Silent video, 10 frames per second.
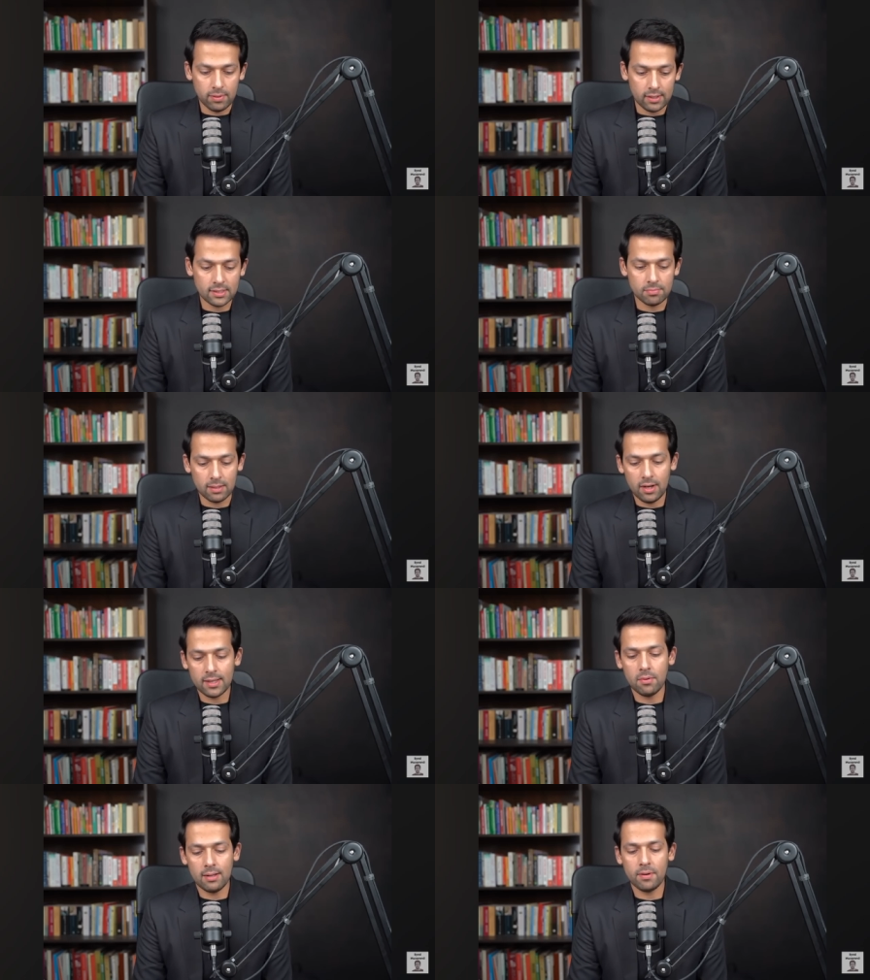तो बन के जब
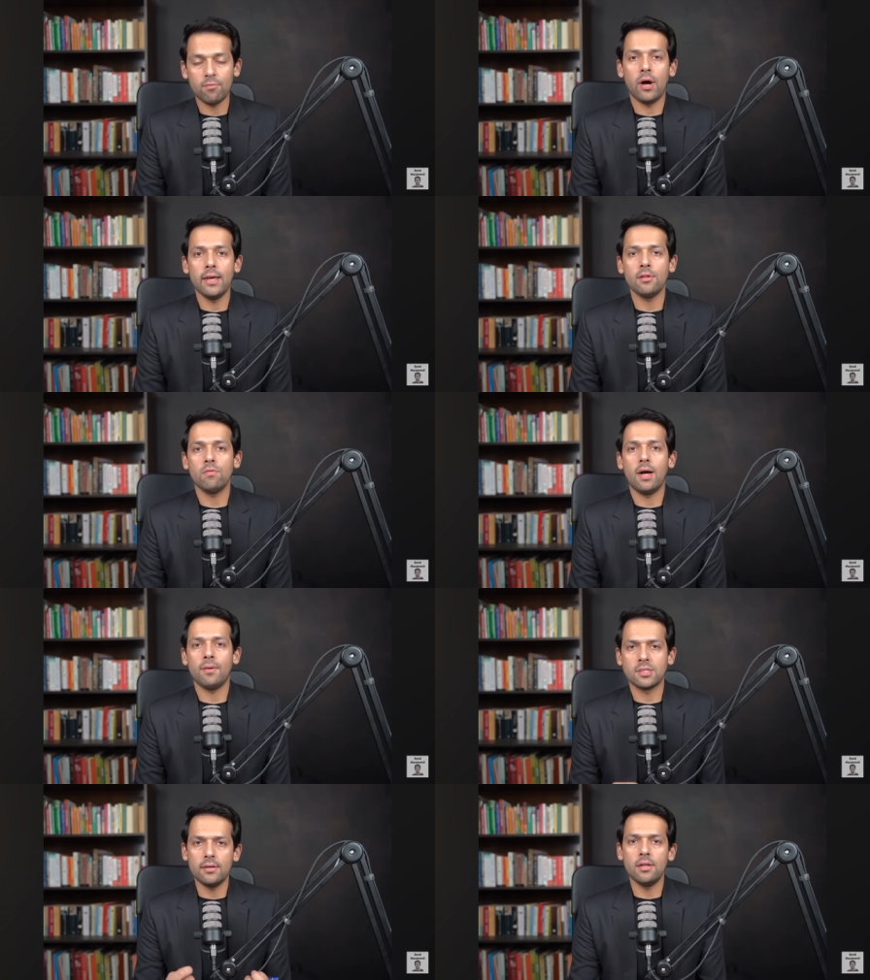देबल के मकाम पर वो आए तो
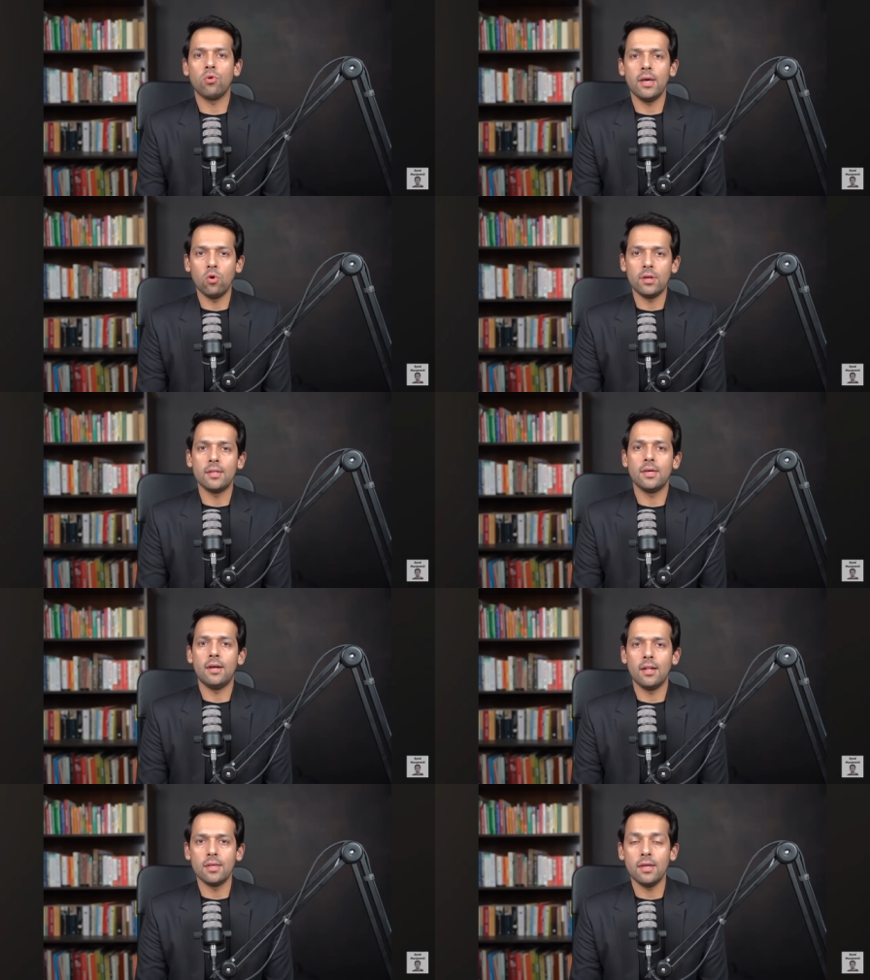वहाँ पर सरेंडर हो गया लोगों ने
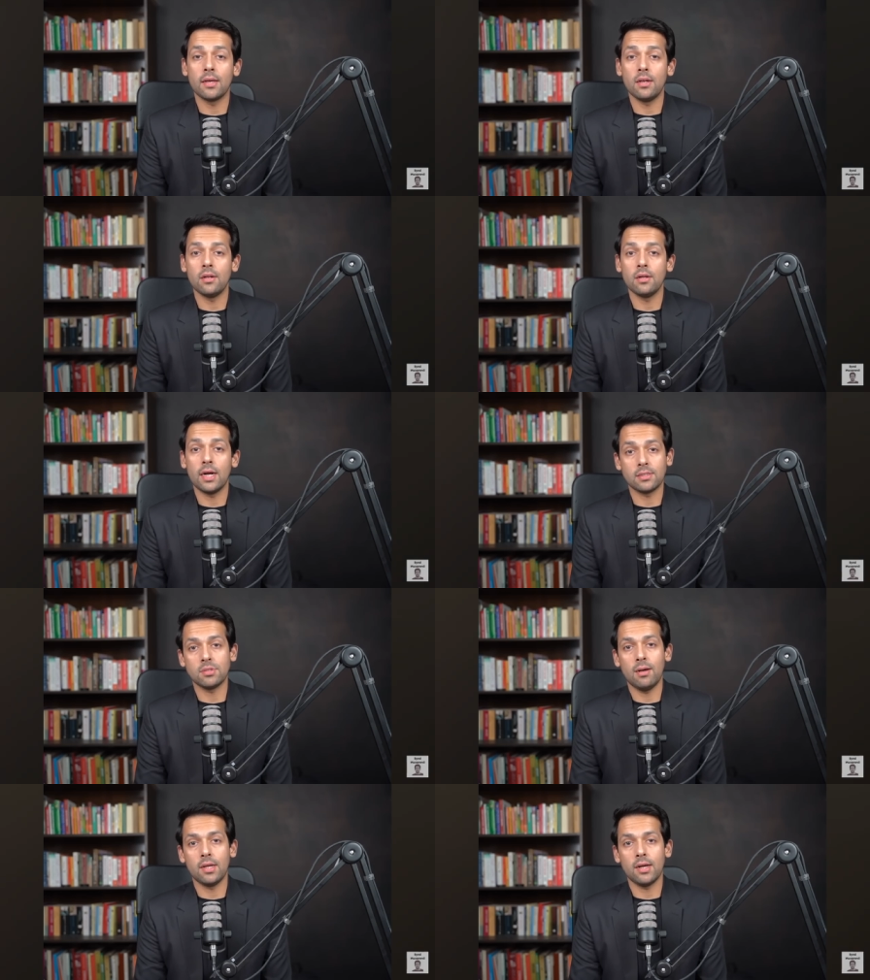हथियार डाल दिए लेकिन
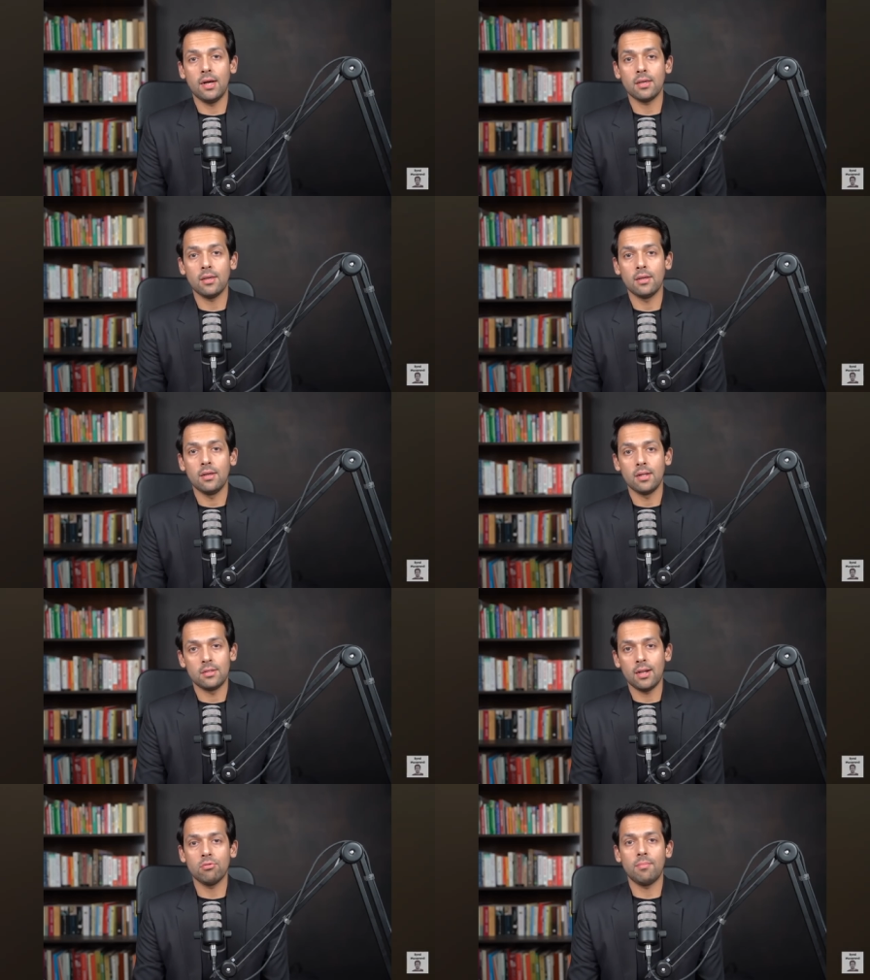कासिम साहब ने कहा कि
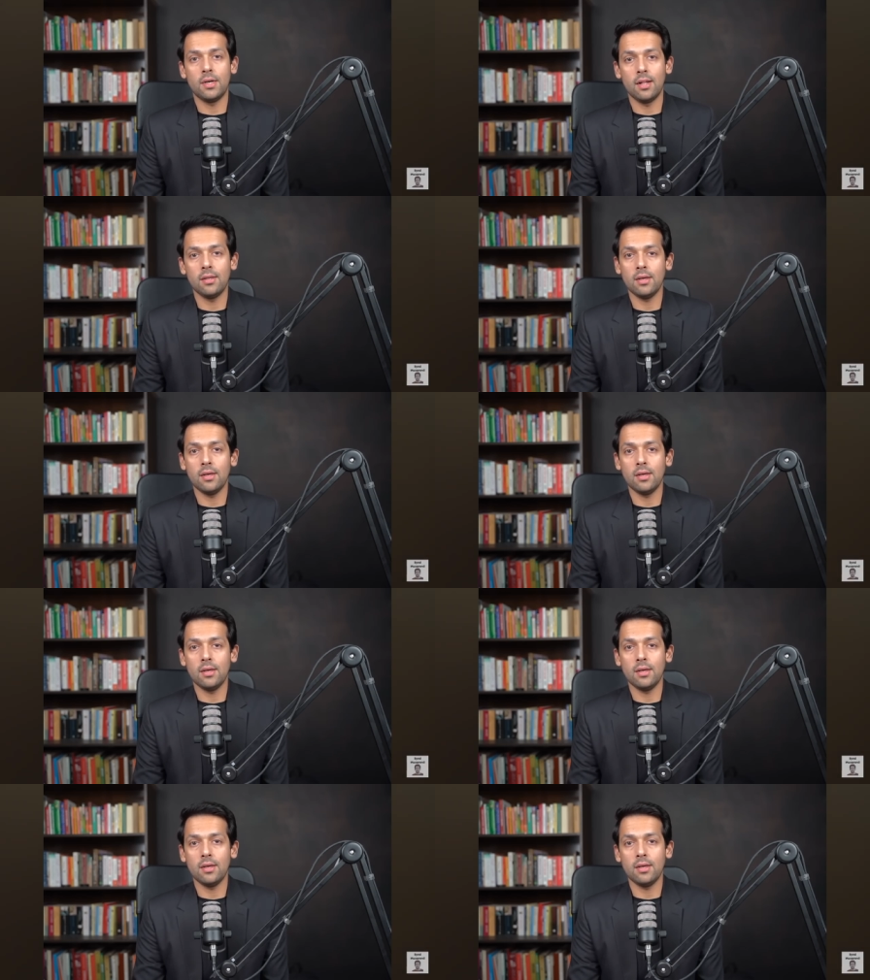हथियार तो आपने